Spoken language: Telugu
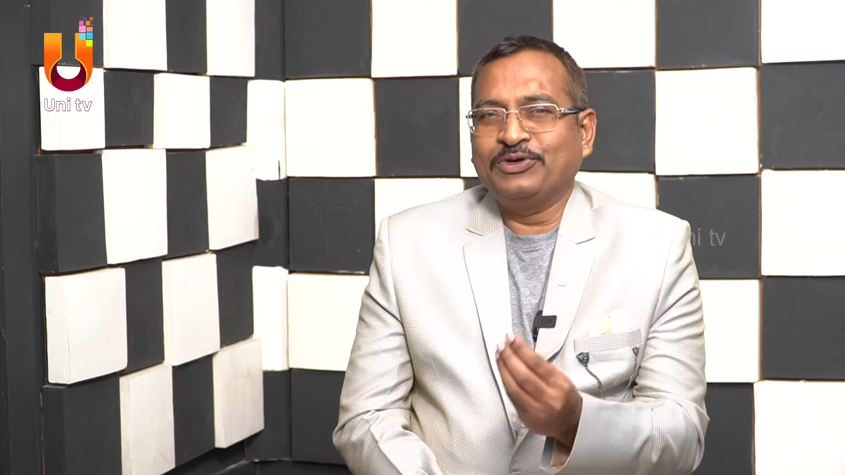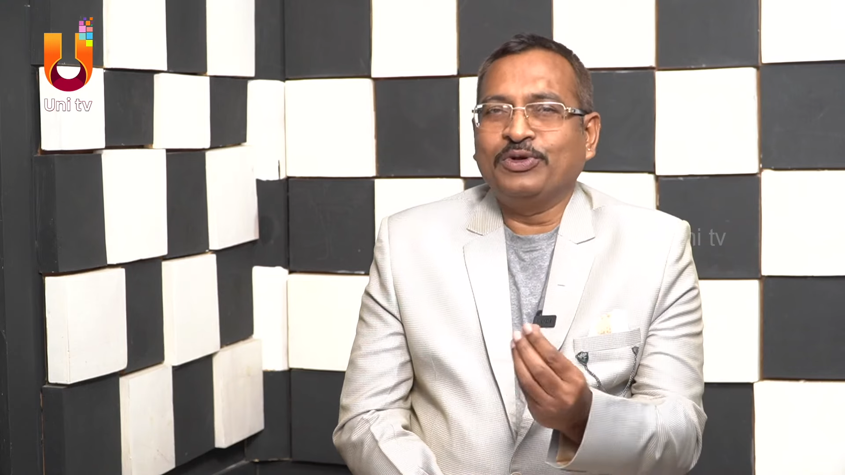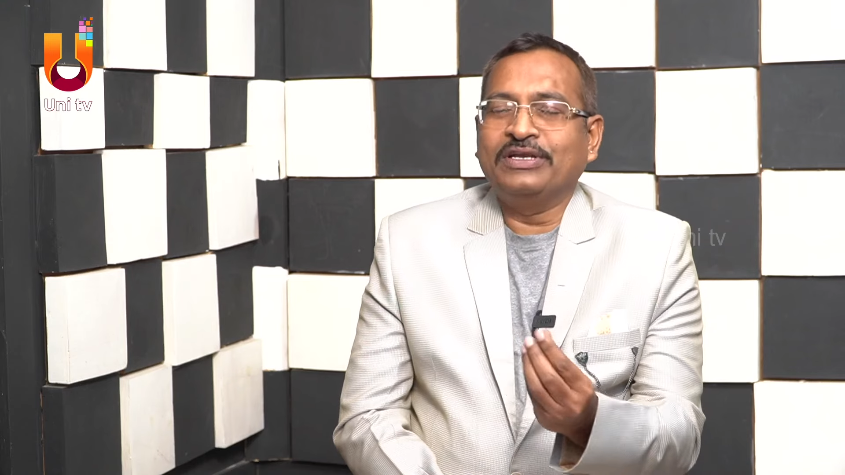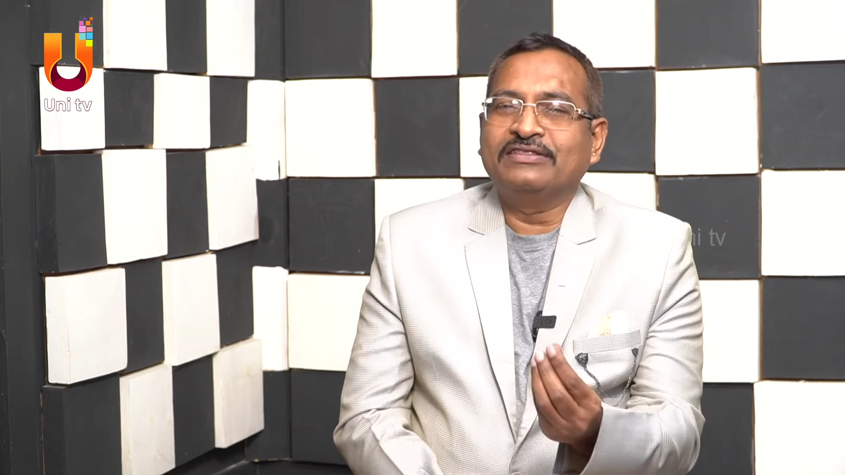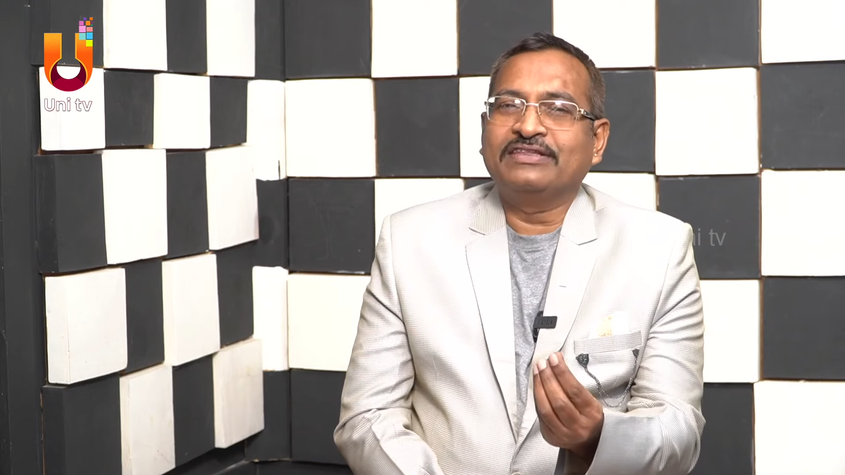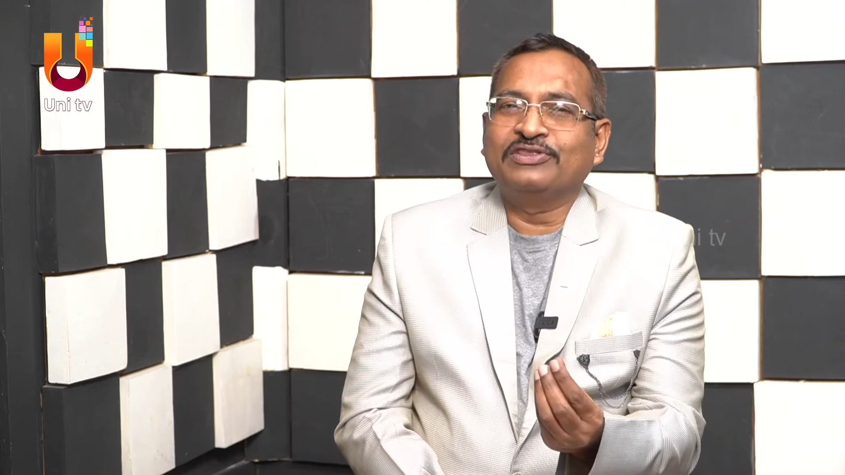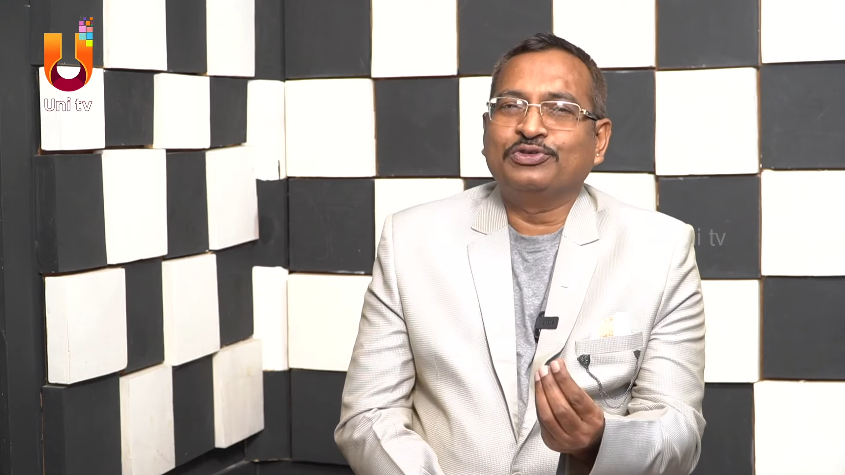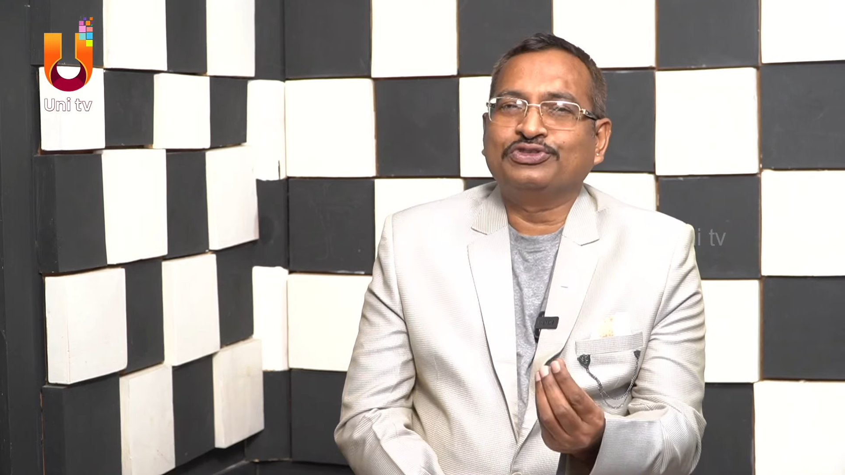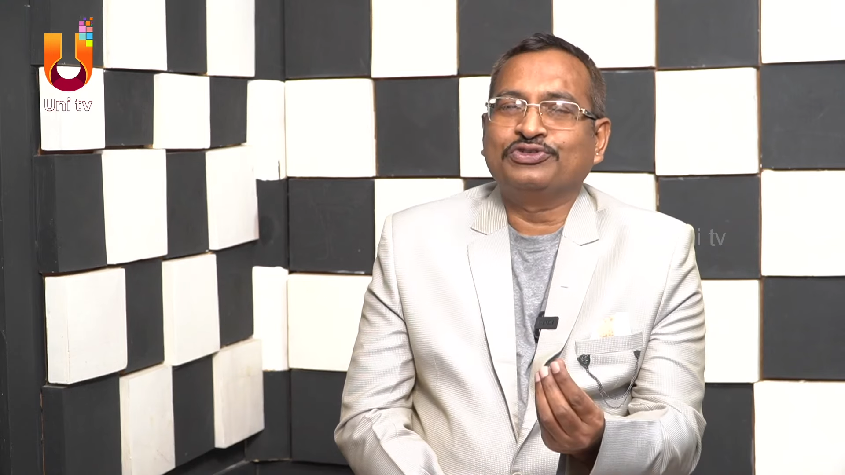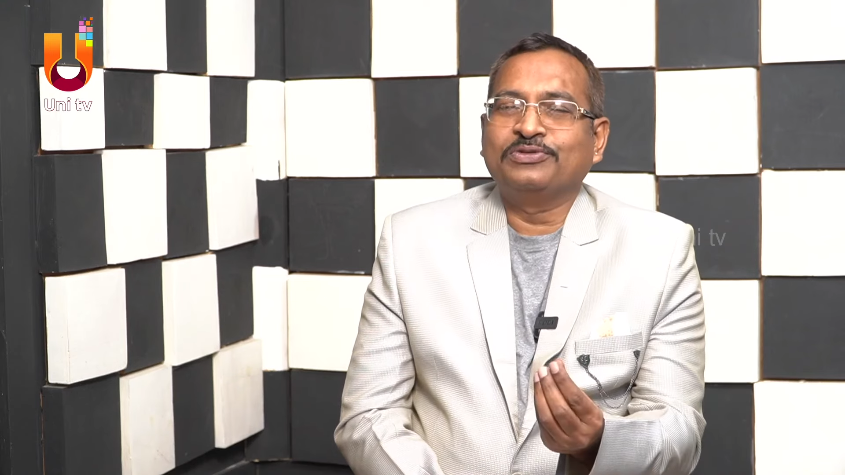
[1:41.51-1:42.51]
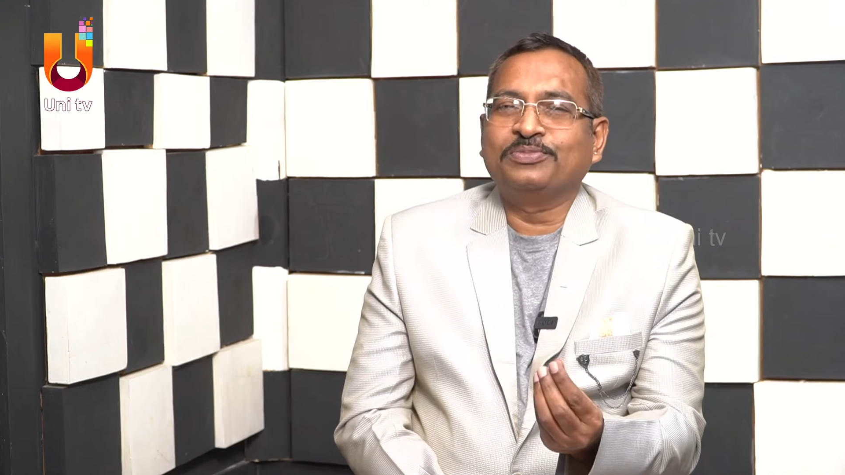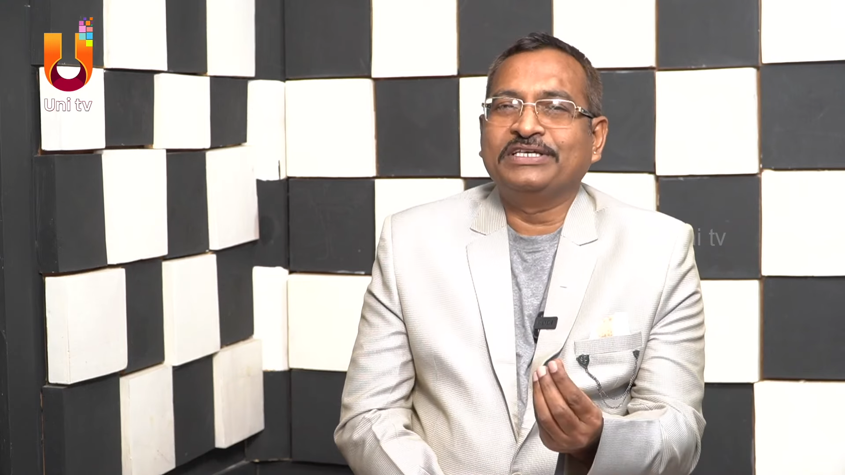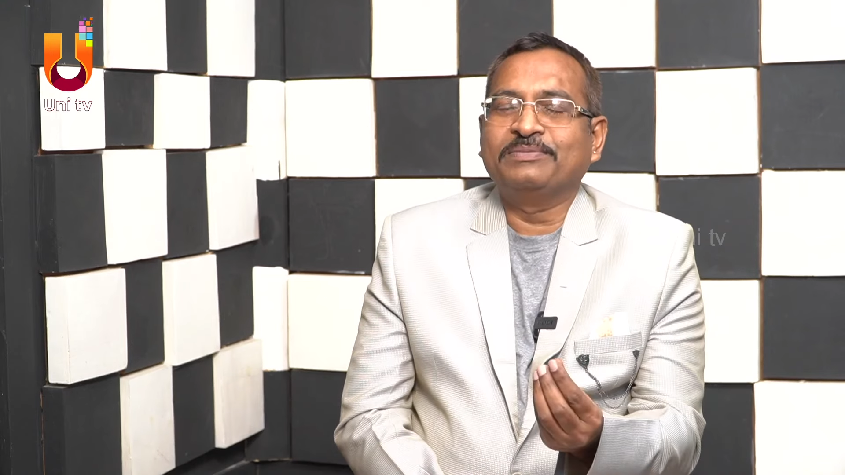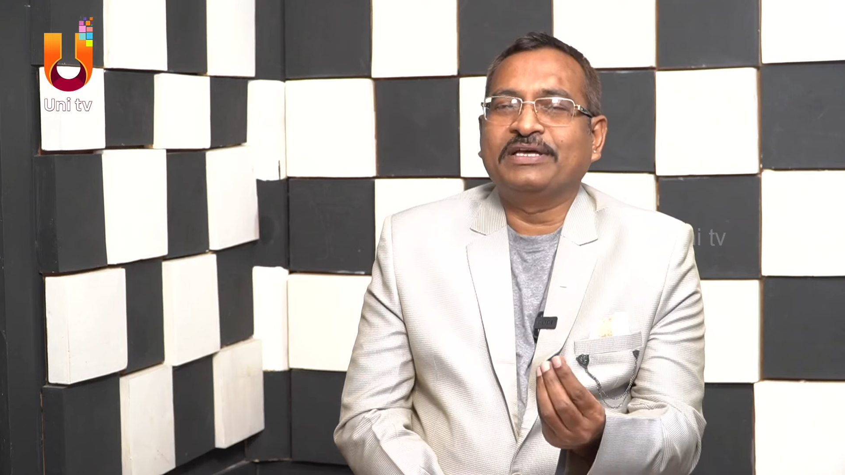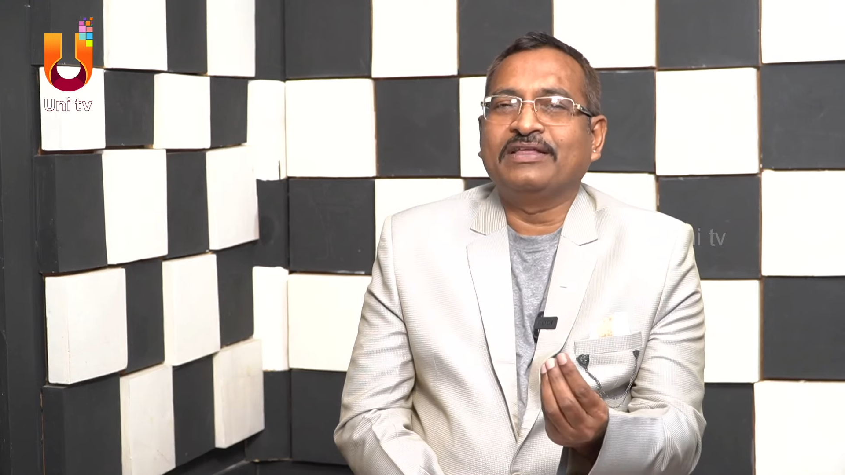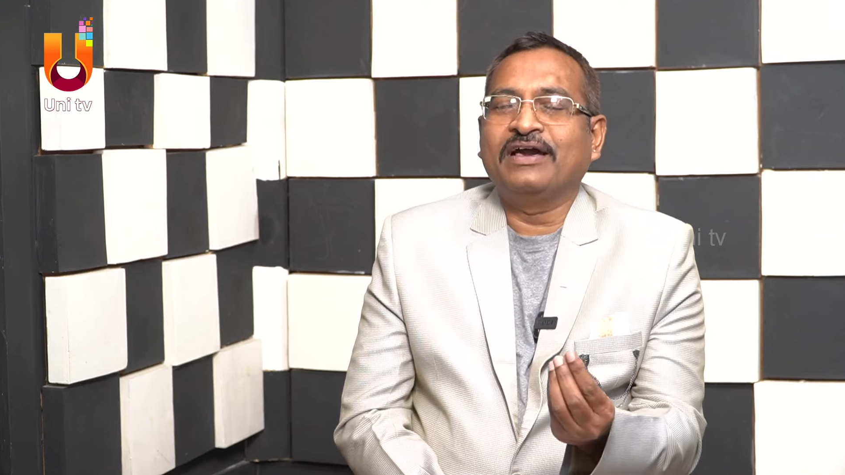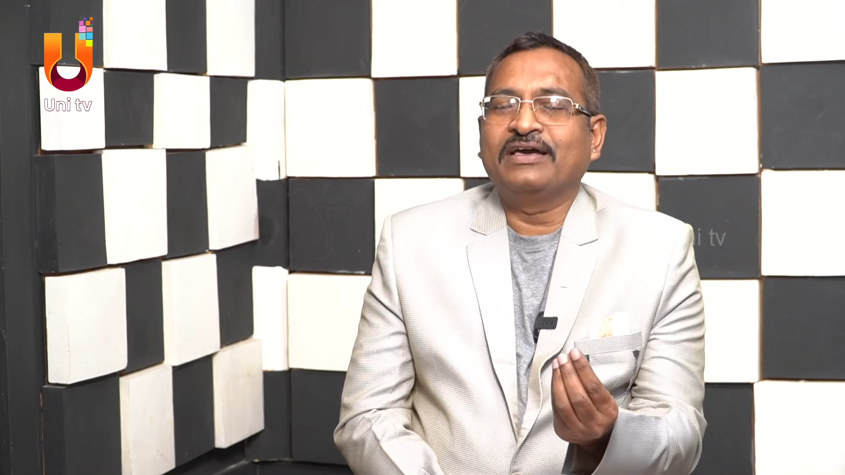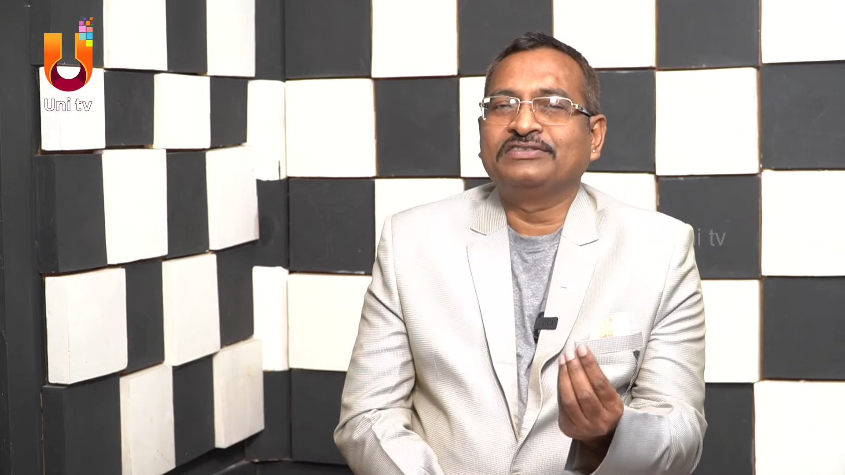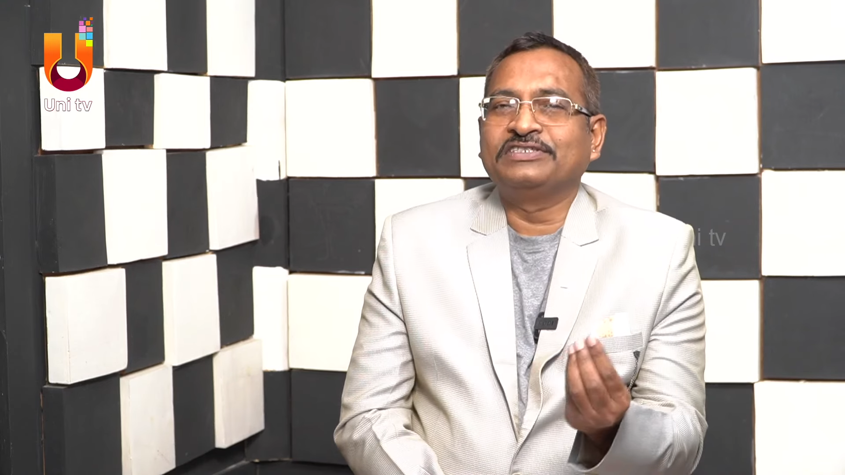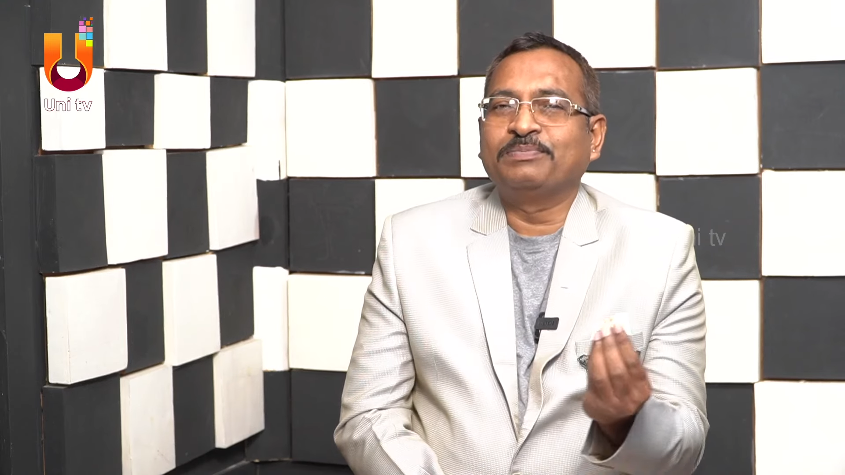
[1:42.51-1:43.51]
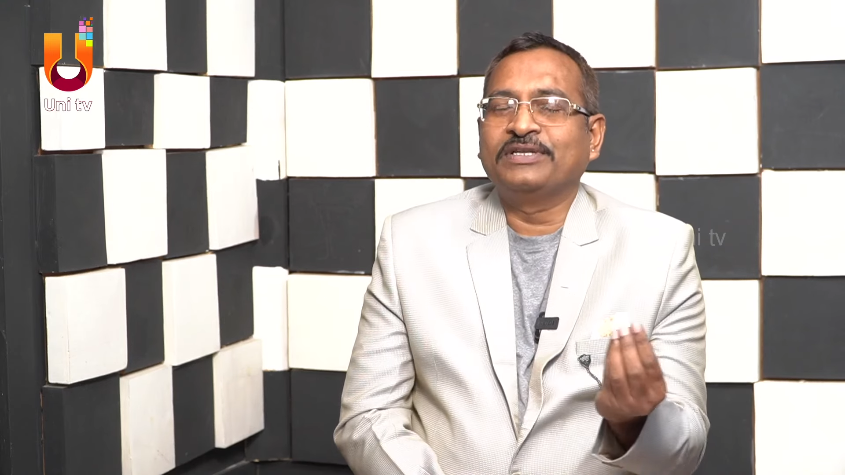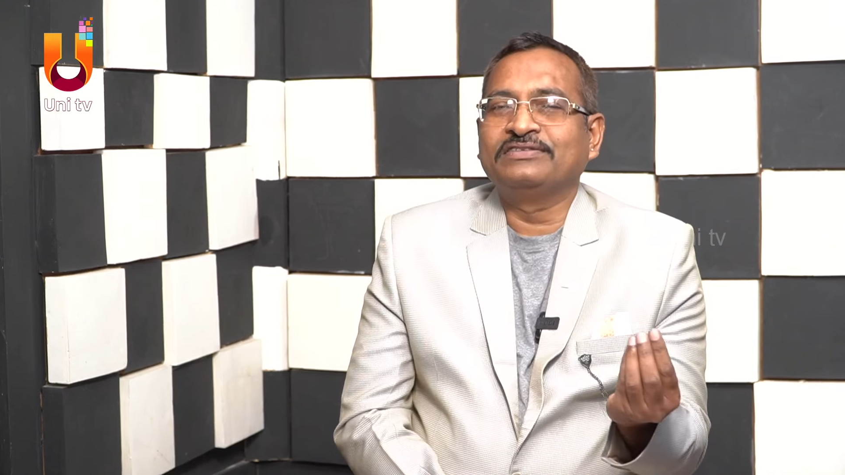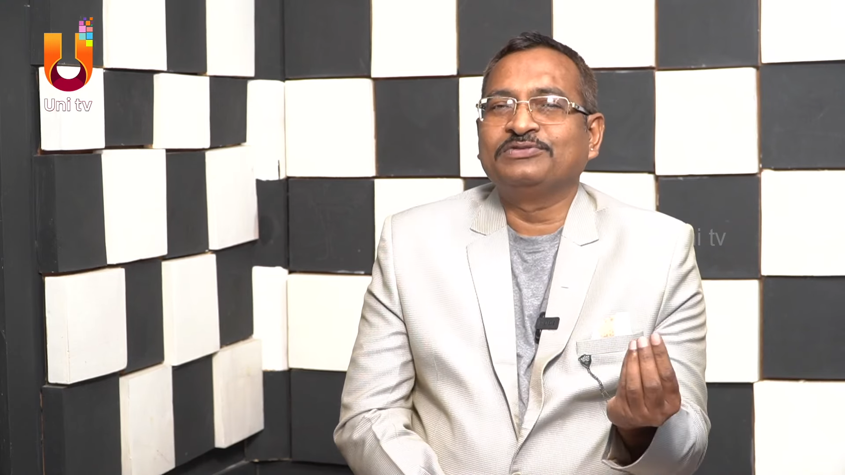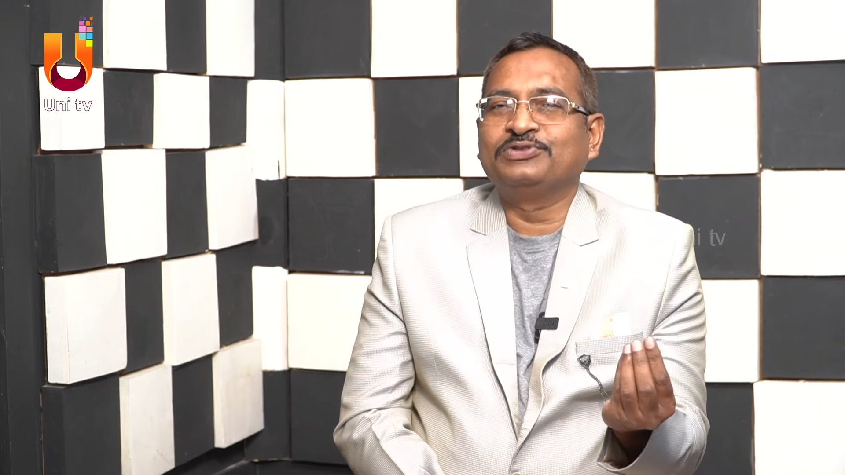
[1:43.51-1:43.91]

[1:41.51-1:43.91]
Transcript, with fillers: కొంత దోచుకొని పోయి పదహారు షిప్పులు